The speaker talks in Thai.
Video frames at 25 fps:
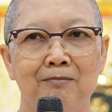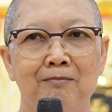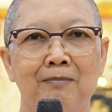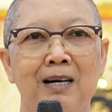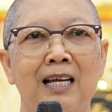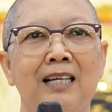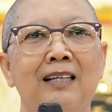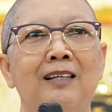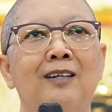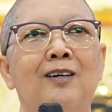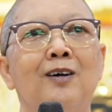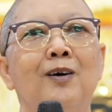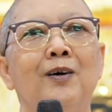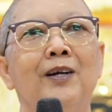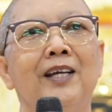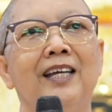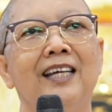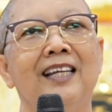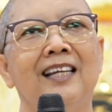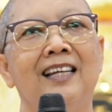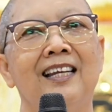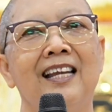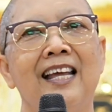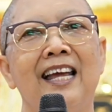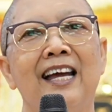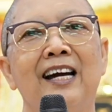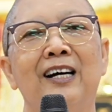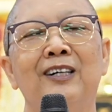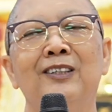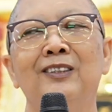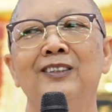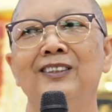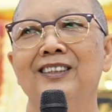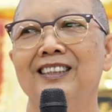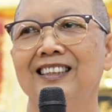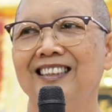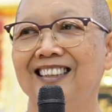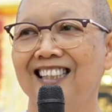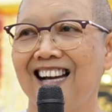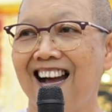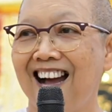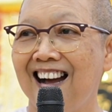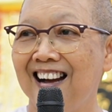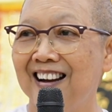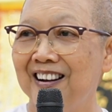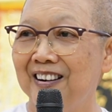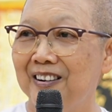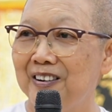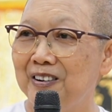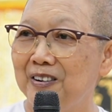มันก็เห็นแล้ว
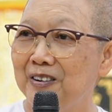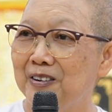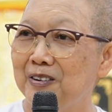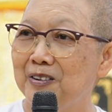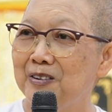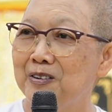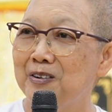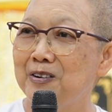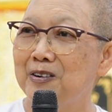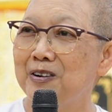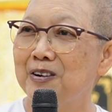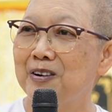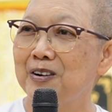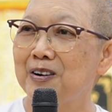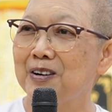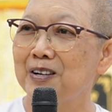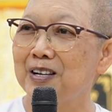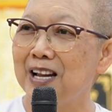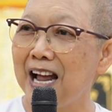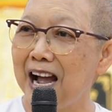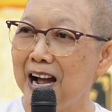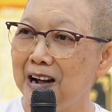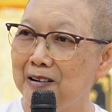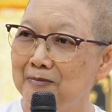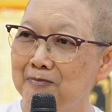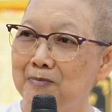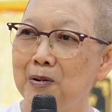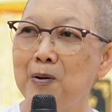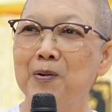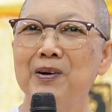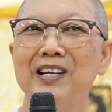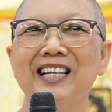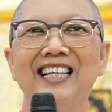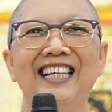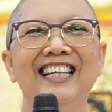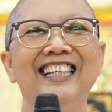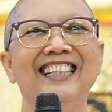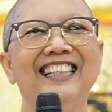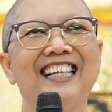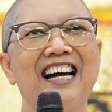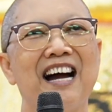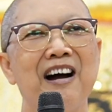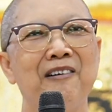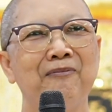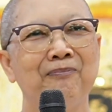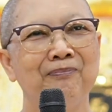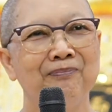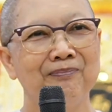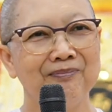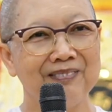ทั้งบุญที่
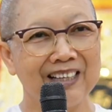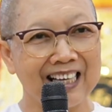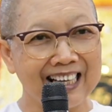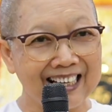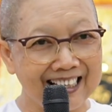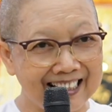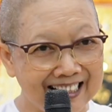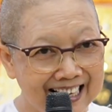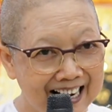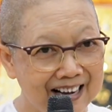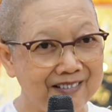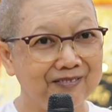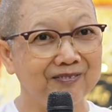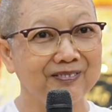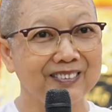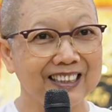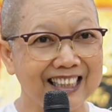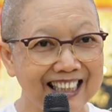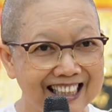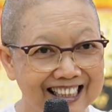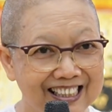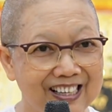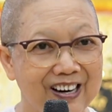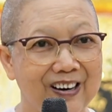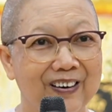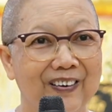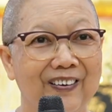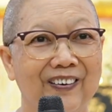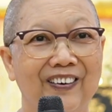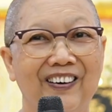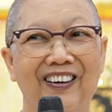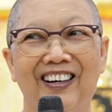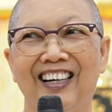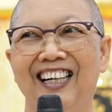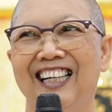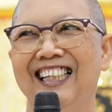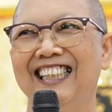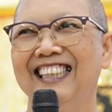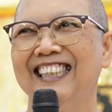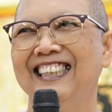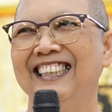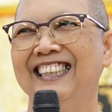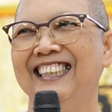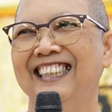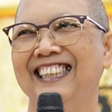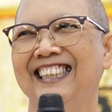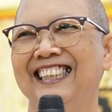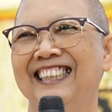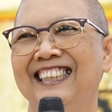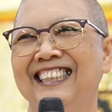ทำและกรรมที่ก่อ
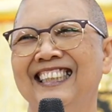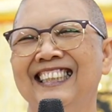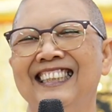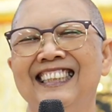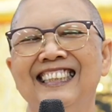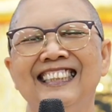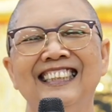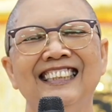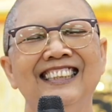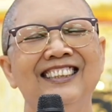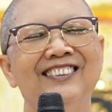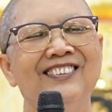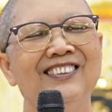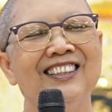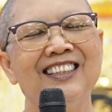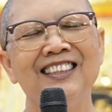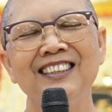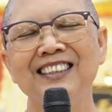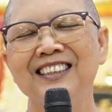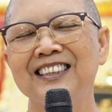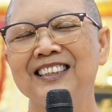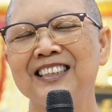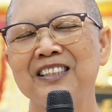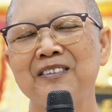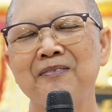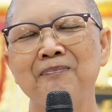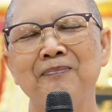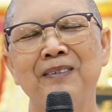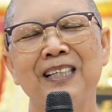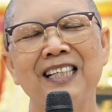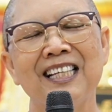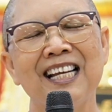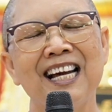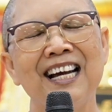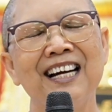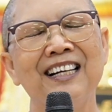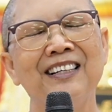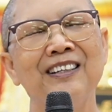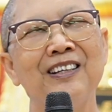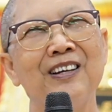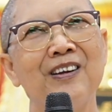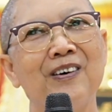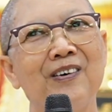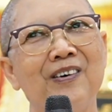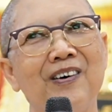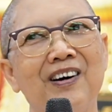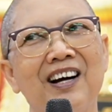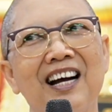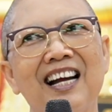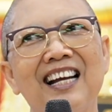มันจะมานั่งร
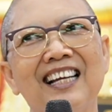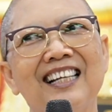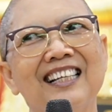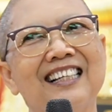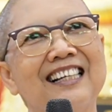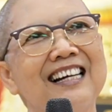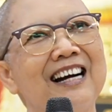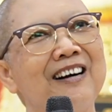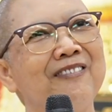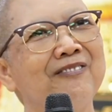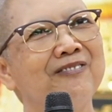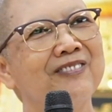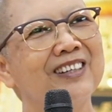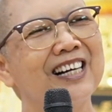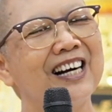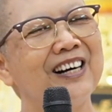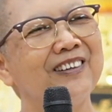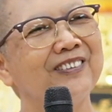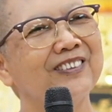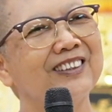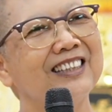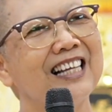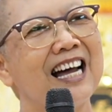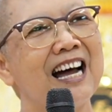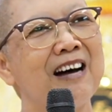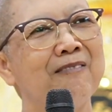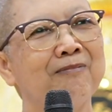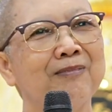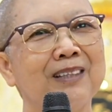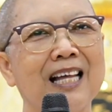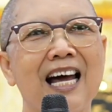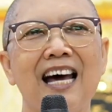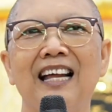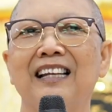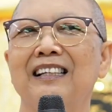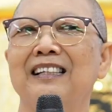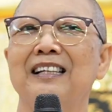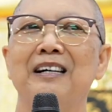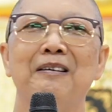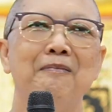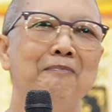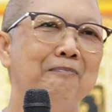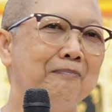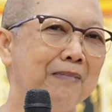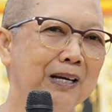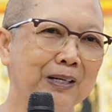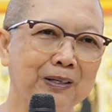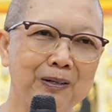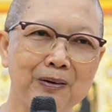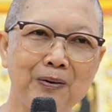อให้กรรมเก่าตามทัน
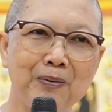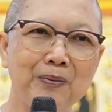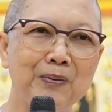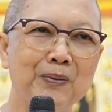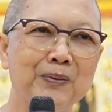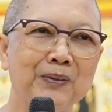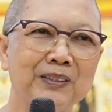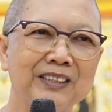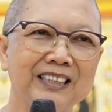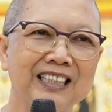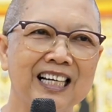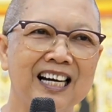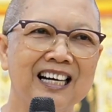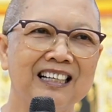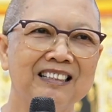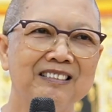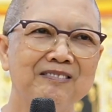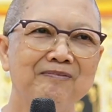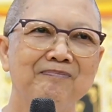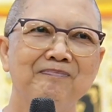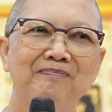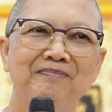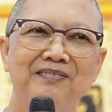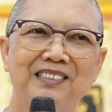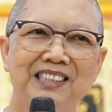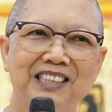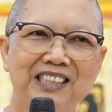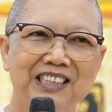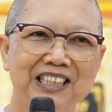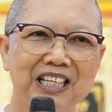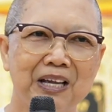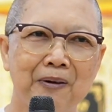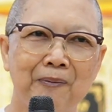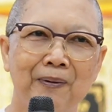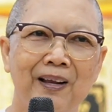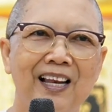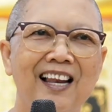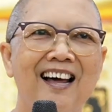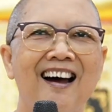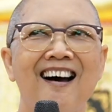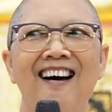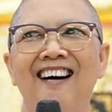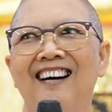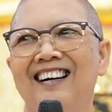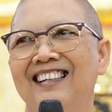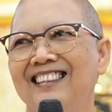มันก็คงจะเสียเวลา